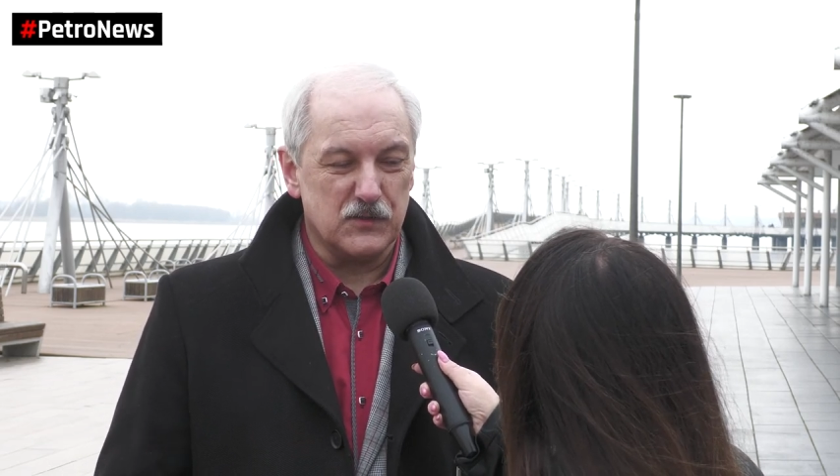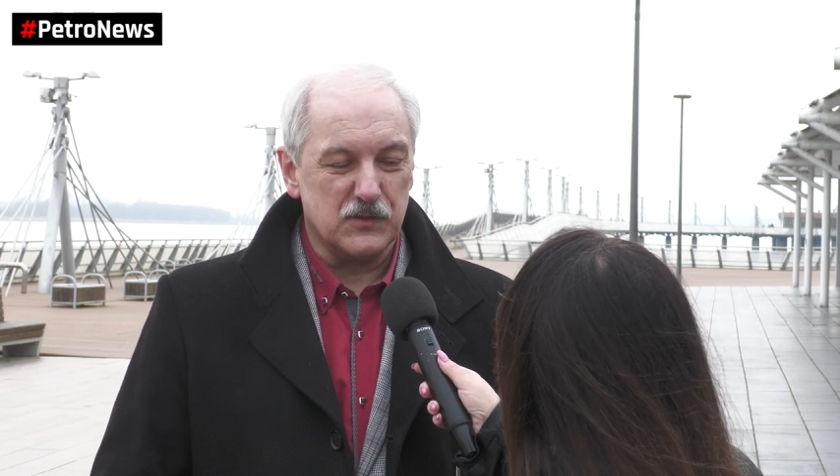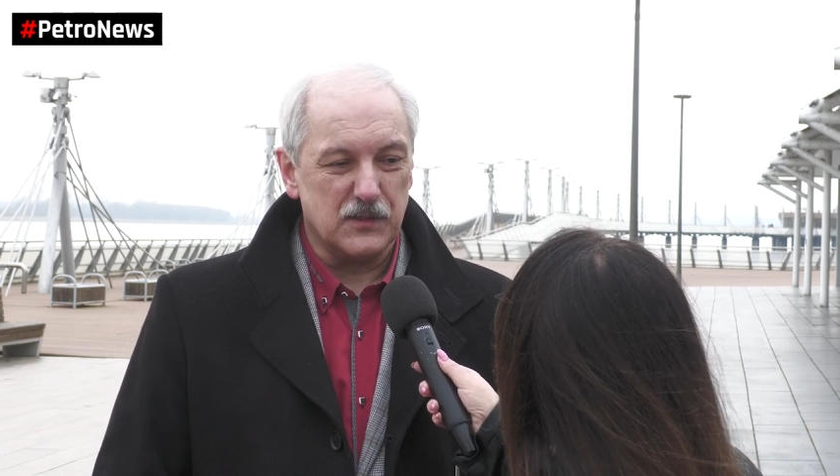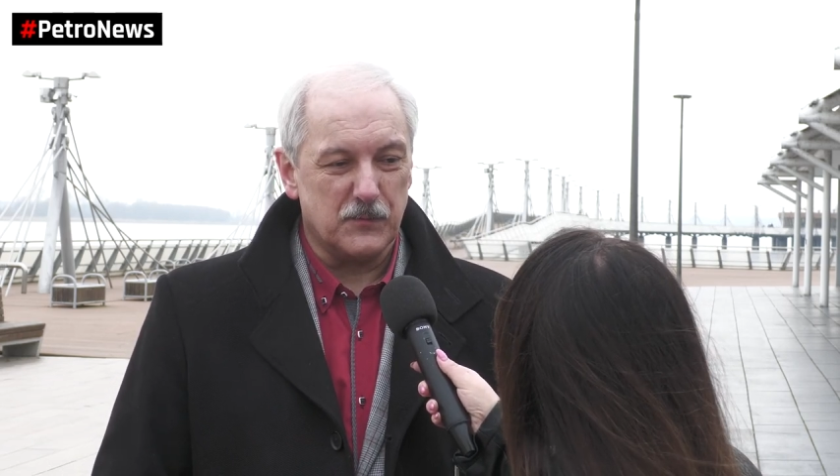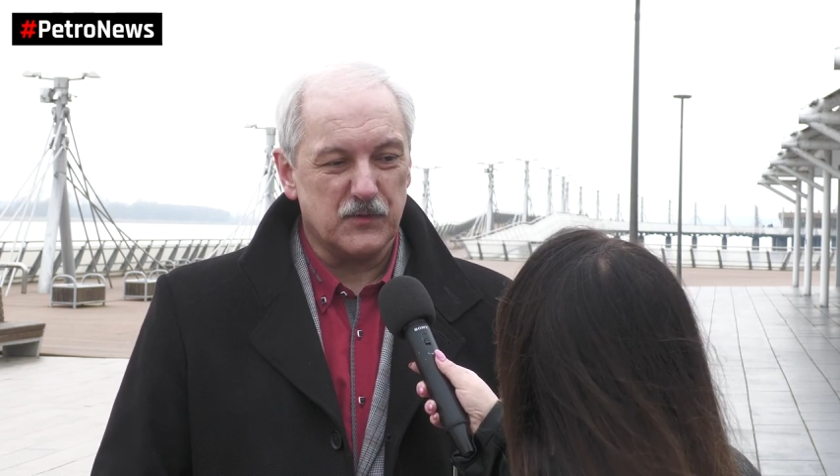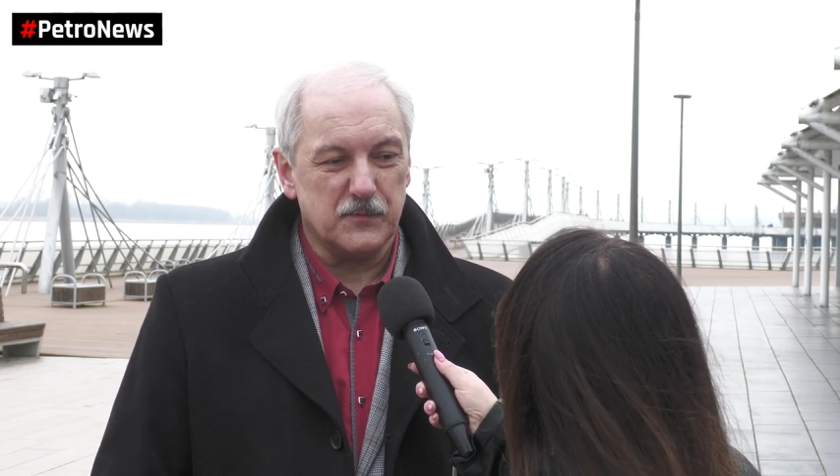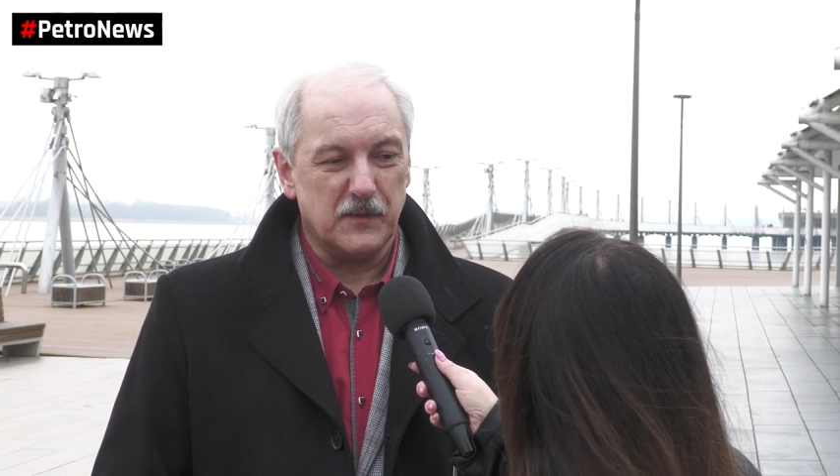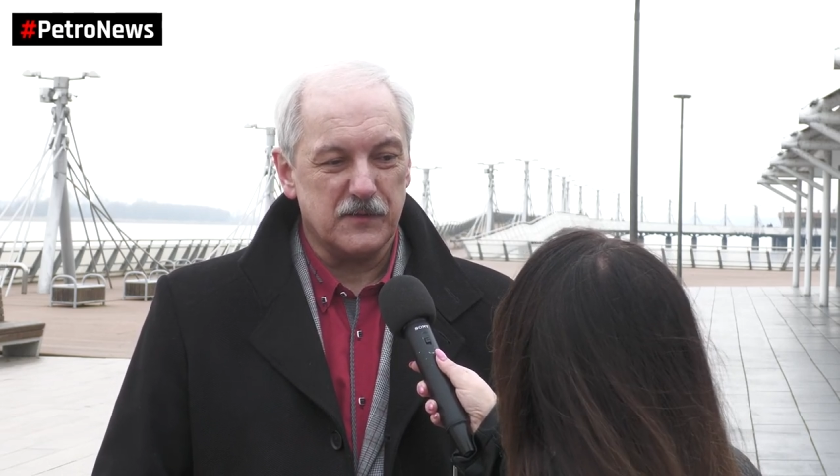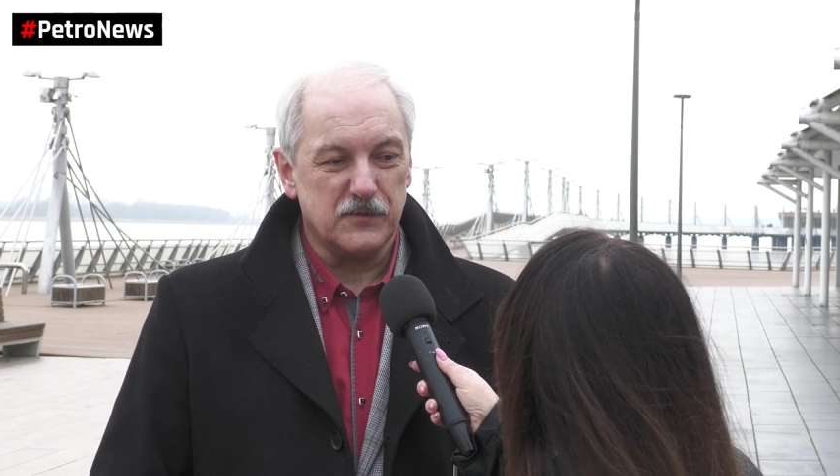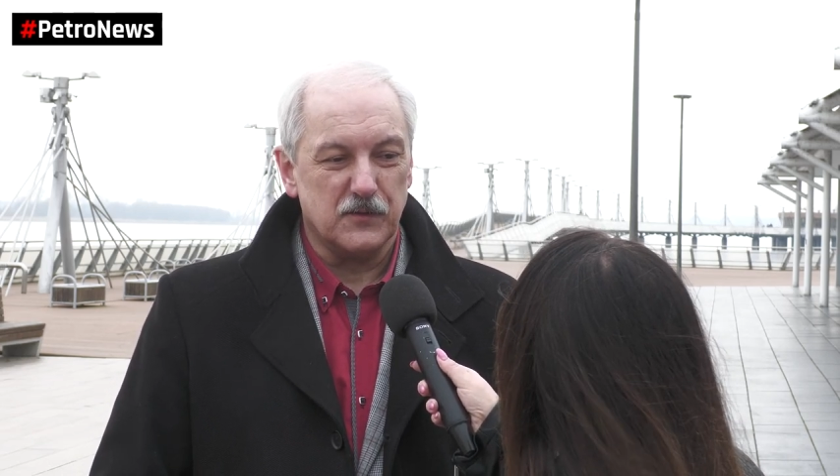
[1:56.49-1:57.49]
życia przez
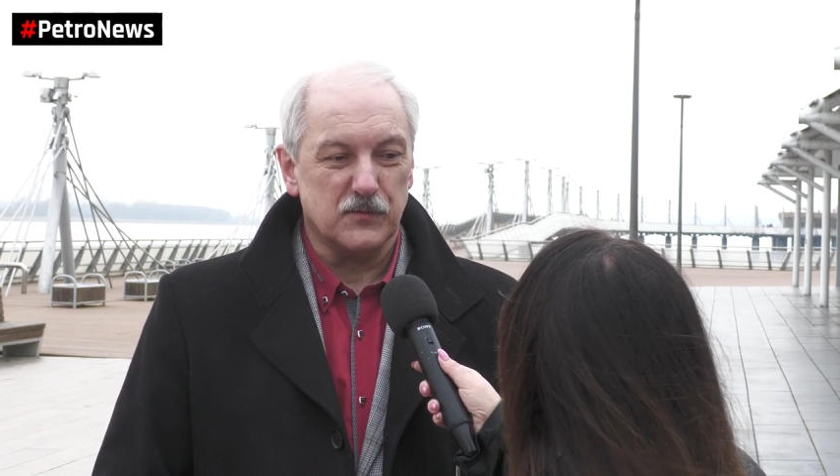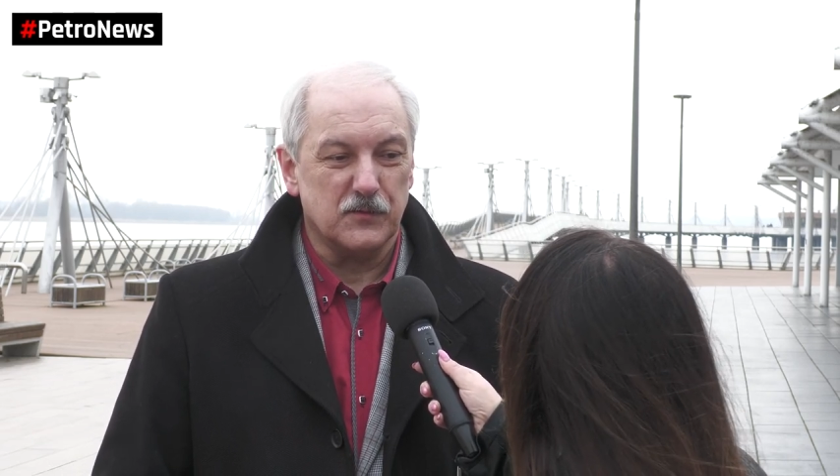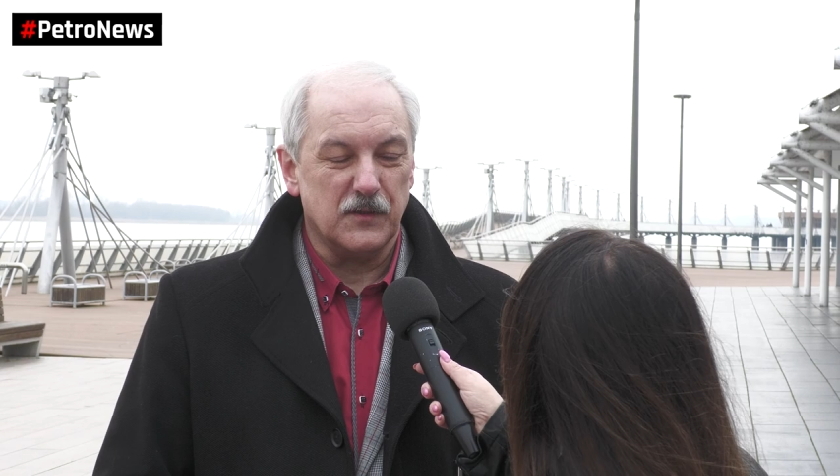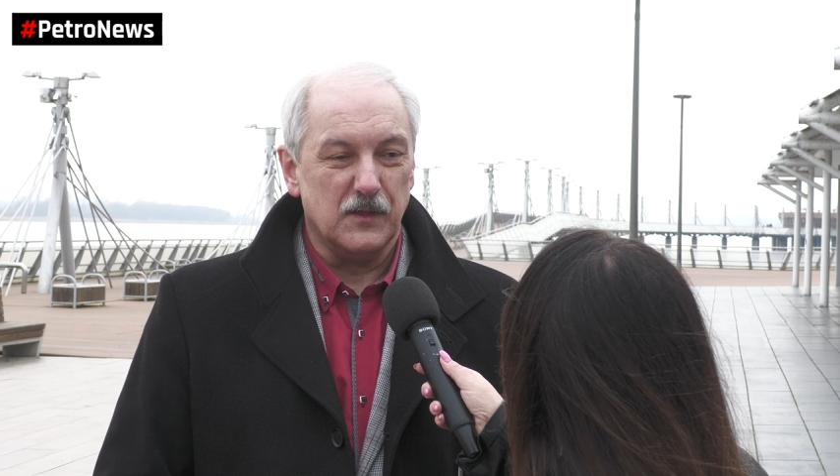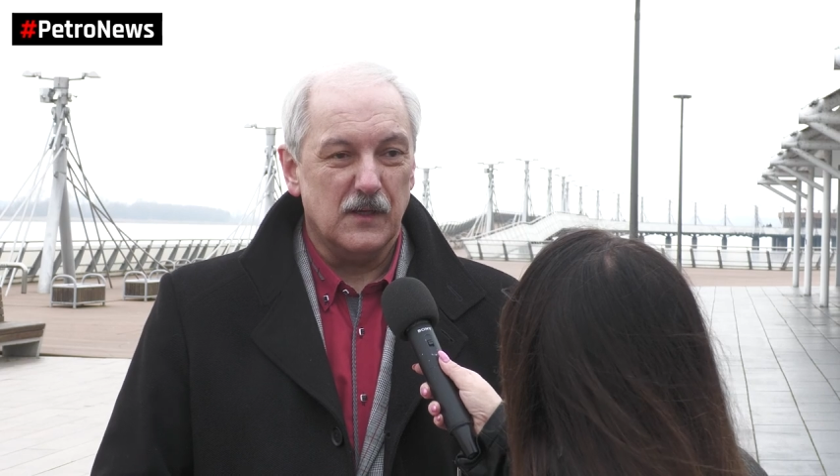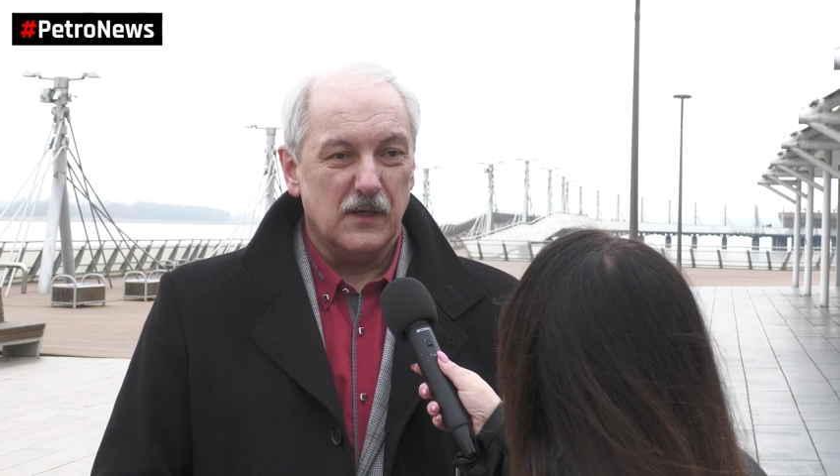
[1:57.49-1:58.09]
miasto jest tutaj